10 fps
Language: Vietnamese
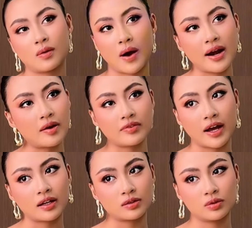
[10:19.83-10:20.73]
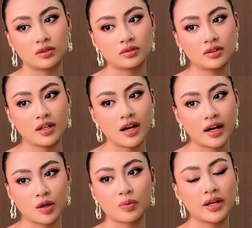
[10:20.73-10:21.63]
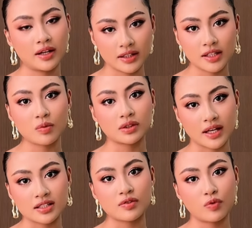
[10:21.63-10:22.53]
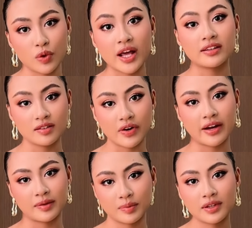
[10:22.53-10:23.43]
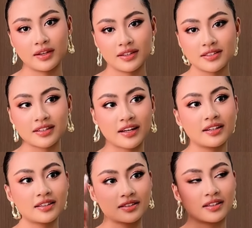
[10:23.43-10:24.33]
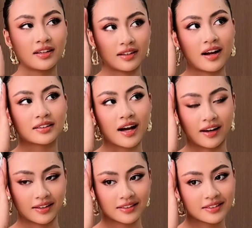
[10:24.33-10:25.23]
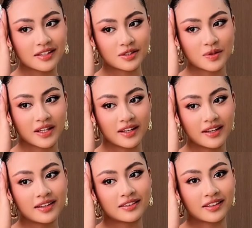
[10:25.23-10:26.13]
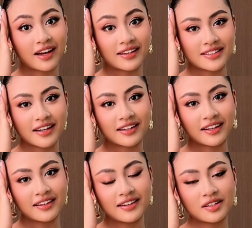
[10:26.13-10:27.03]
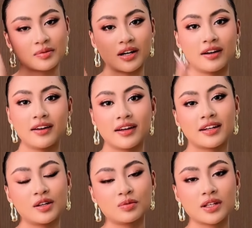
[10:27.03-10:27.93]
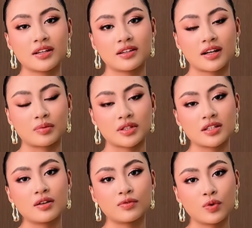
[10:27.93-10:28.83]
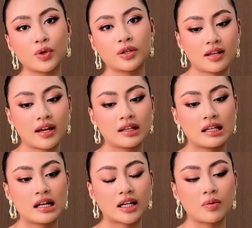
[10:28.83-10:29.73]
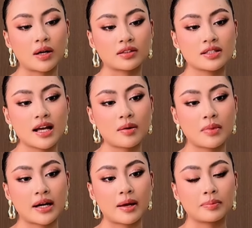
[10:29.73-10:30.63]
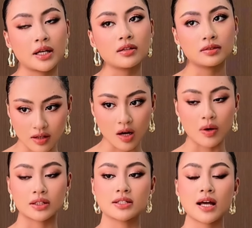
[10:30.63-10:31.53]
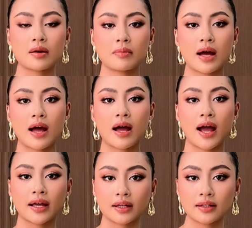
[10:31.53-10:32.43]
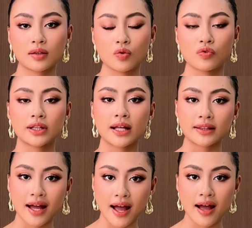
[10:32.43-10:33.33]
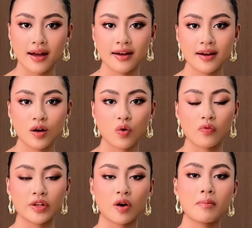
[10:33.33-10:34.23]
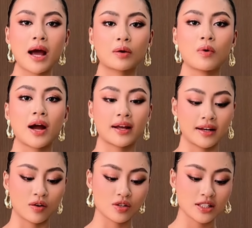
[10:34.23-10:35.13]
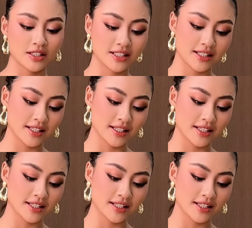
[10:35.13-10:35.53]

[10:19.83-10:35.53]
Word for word: quá đẹp với hạnh luôn hạnh không nghĩ là đi thi quốc tế sẽ vui đến như vậy trước đấy thì rất là căng thẳng rất là suy nghĩ là cạnh tranh này kia nhưng mà đến lúc thi thì cảm thấy rất là vui hạnh nghĩ là cái khoảng thời gian mà đẹp nhất đó là khoảng thời gian mà hạnh cùng với Tata cùng với nhóm bạn của Hạnh là có Gigi,